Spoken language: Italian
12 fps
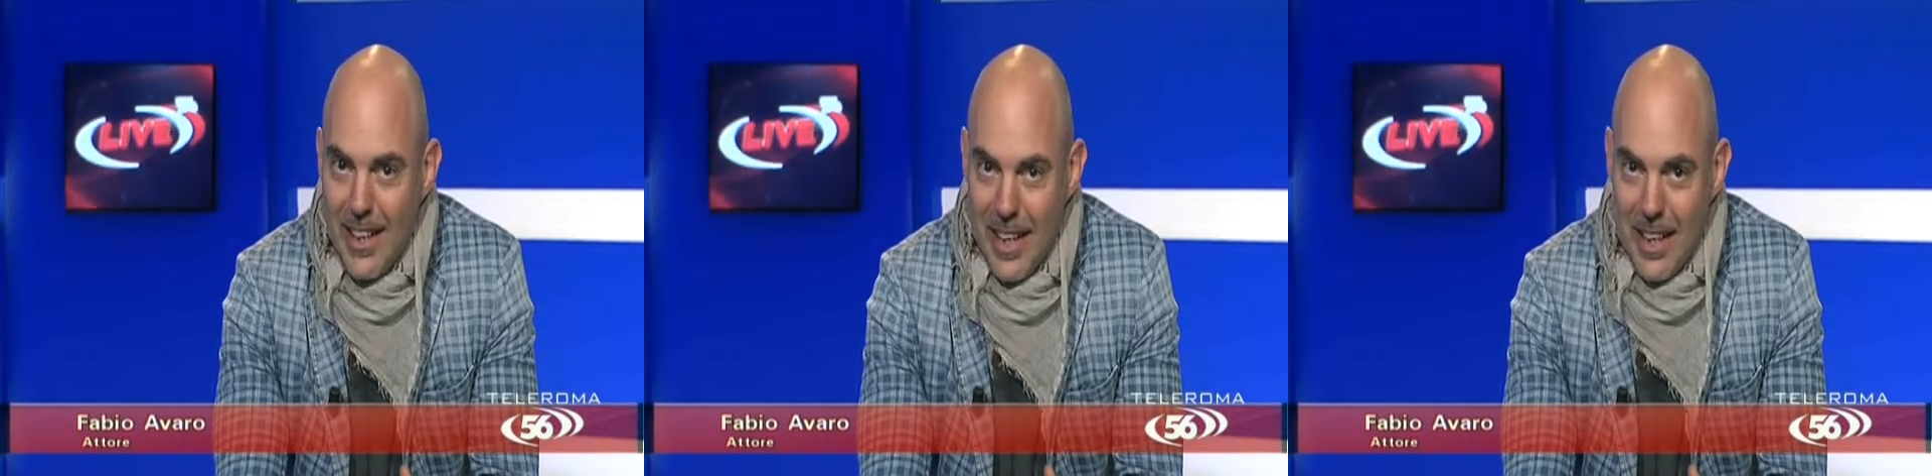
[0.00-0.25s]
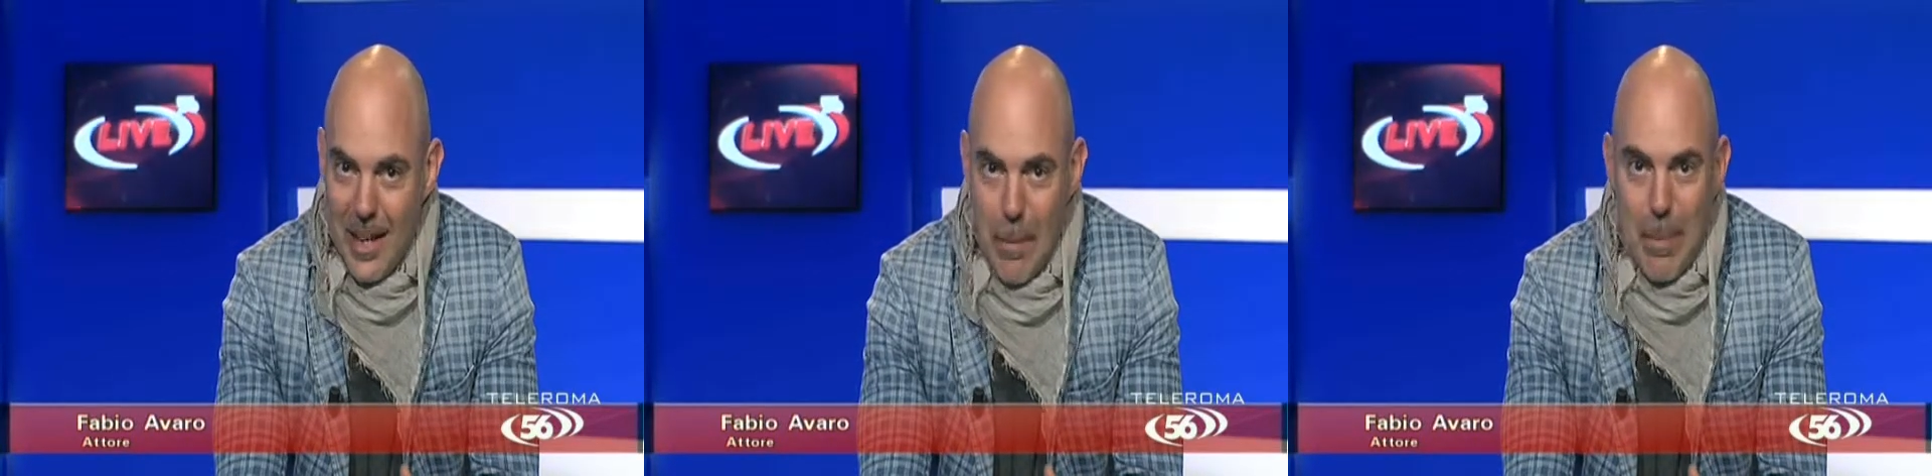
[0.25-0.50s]

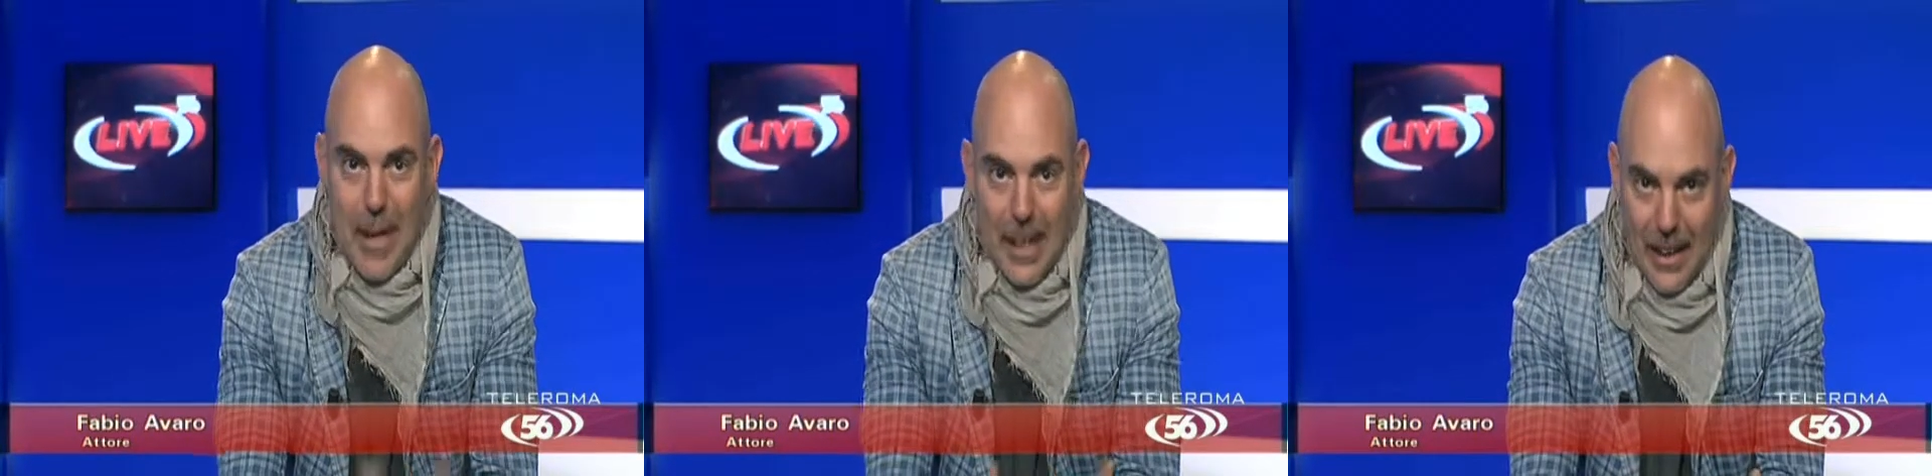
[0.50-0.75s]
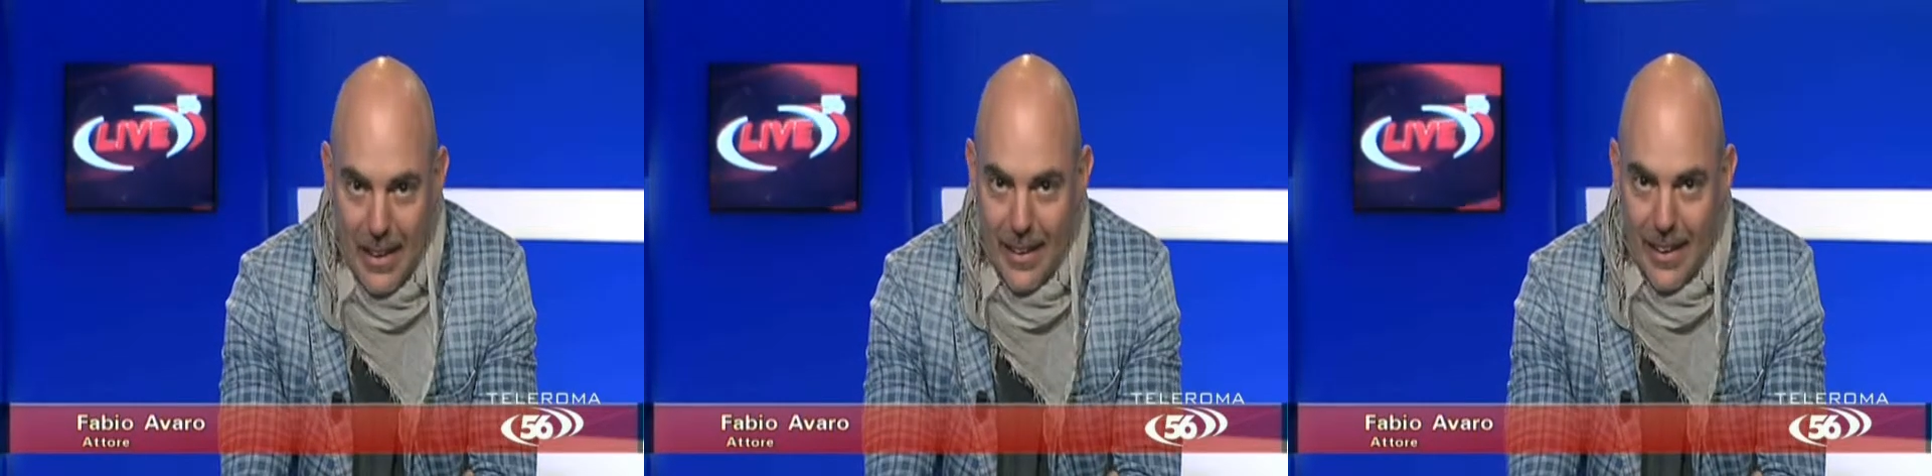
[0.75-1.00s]
eh,
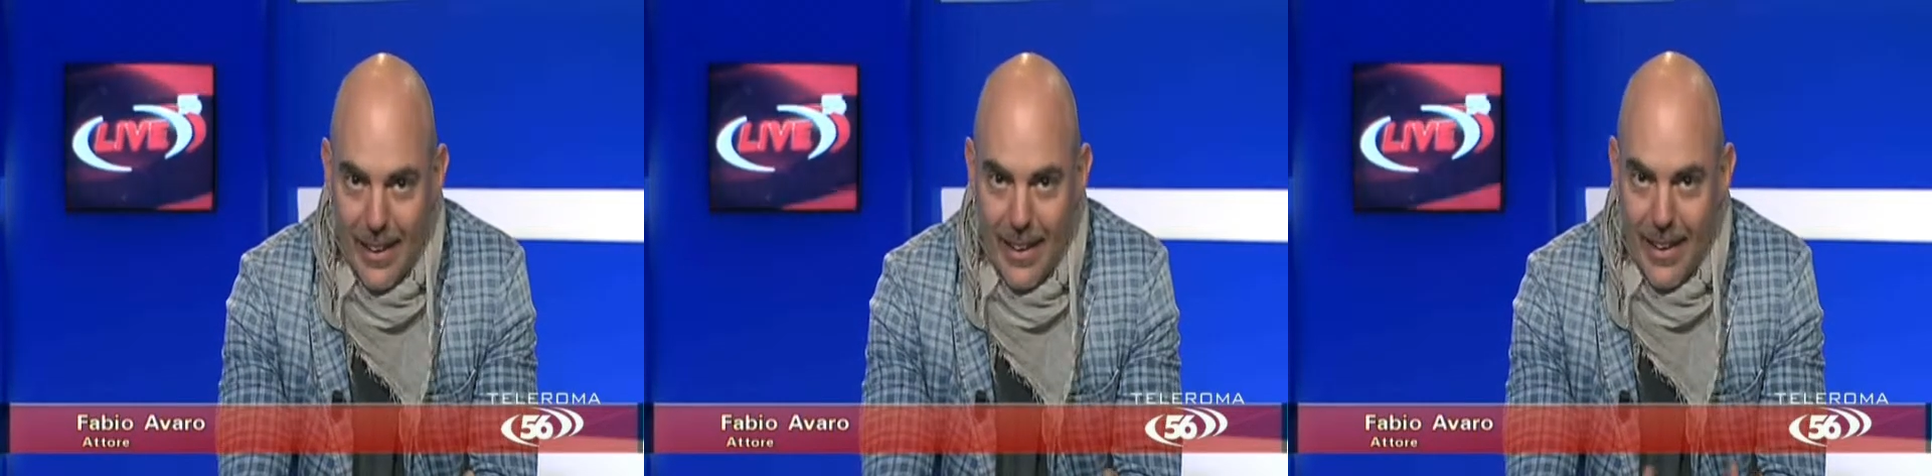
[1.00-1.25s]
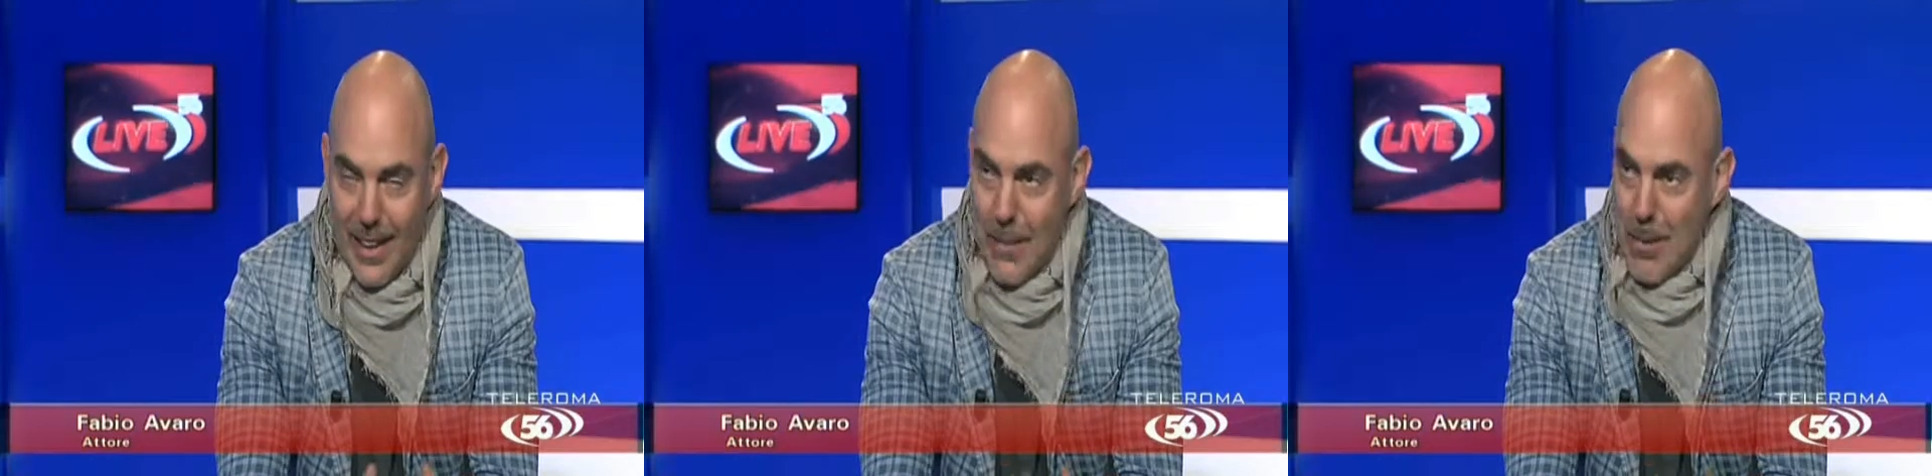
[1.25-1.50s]
per eh, le